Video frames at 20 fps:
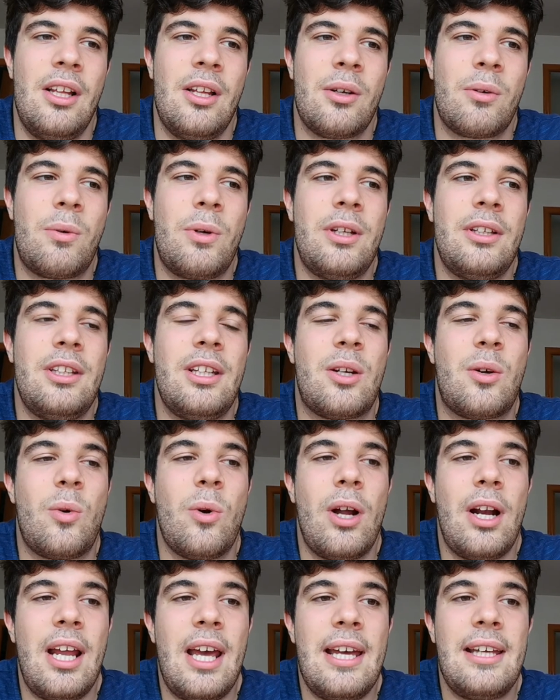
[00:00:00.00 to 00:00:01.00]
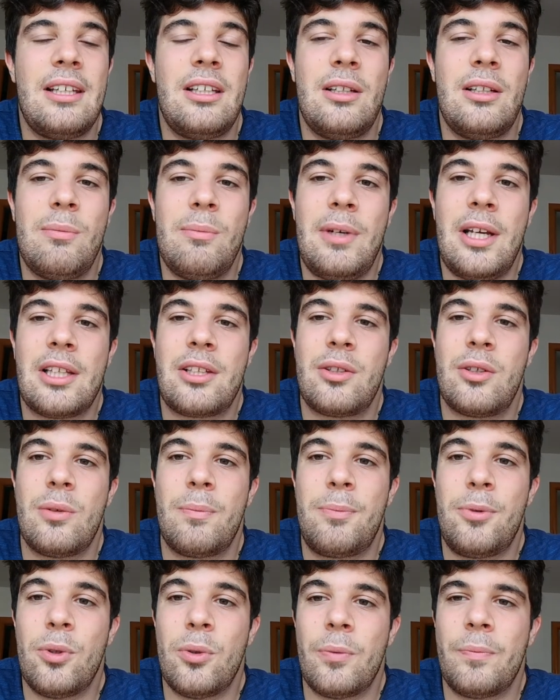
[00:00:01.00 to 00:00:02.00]
Quindi qual è il metodo
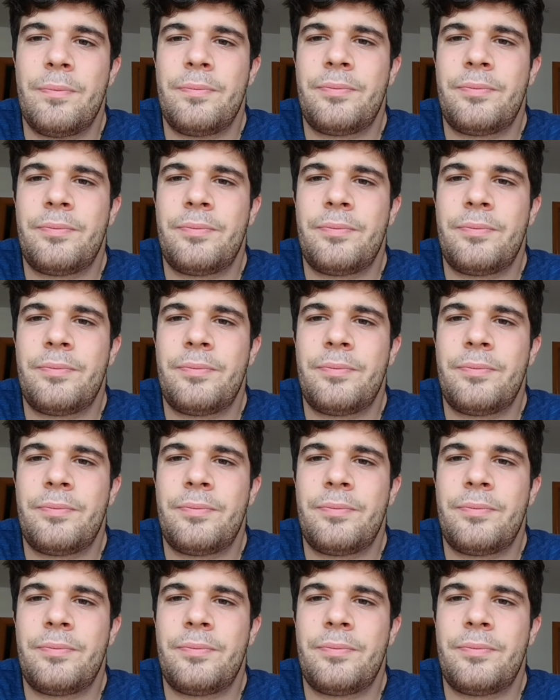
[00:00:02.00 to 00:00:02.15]
più